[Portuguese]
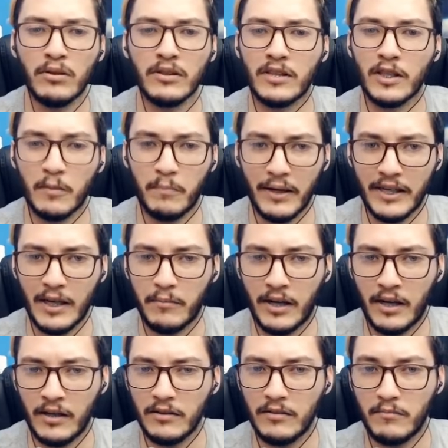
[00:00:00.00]
Botando pra
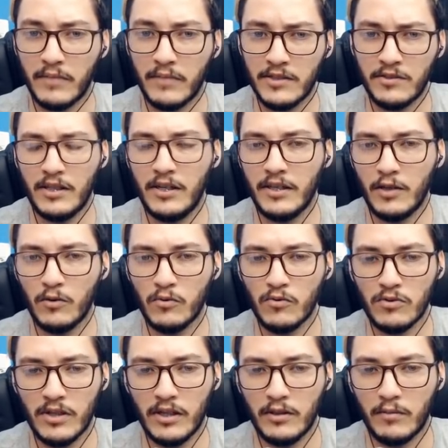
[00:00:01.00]
quebrar. Mas não tem ninguém
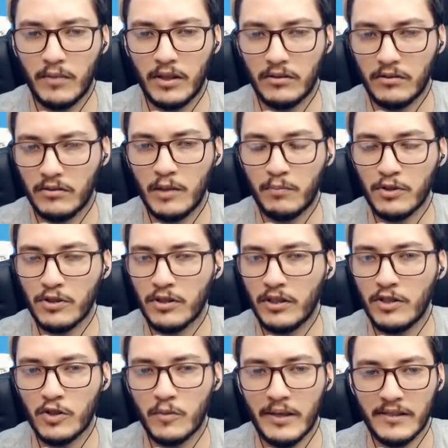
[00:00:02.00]
usando, mano. Depois a
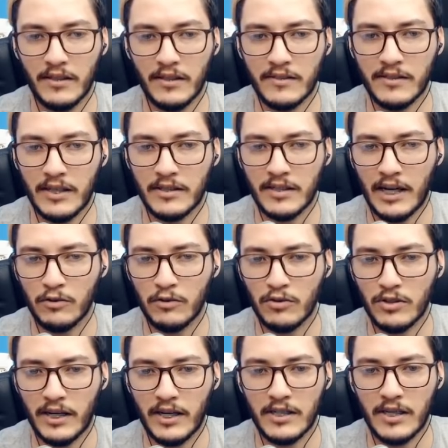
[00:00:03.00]
eles começam a lançar as
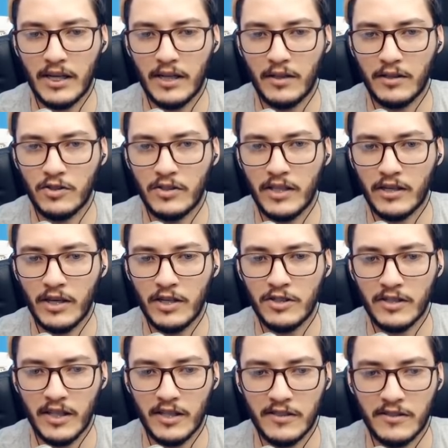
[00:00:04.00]
cartas, os caras já deram a
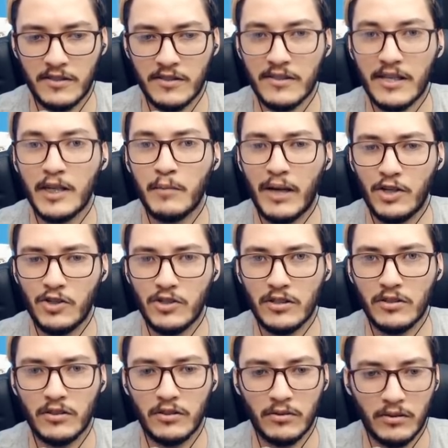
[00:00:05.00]
gente
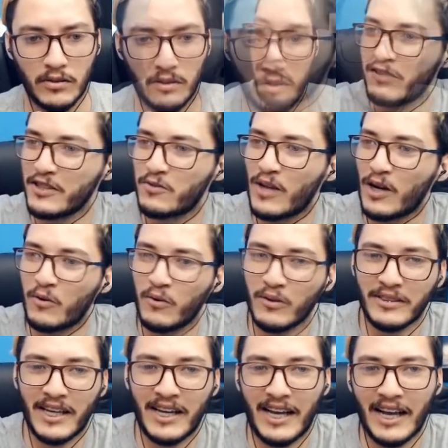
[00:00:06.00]
desanimadinha, entendeu? Vê se tua
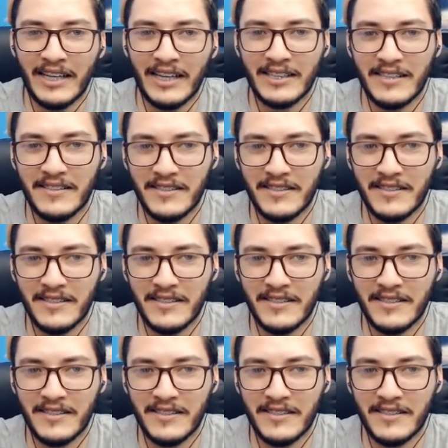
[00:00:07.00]
conta ainda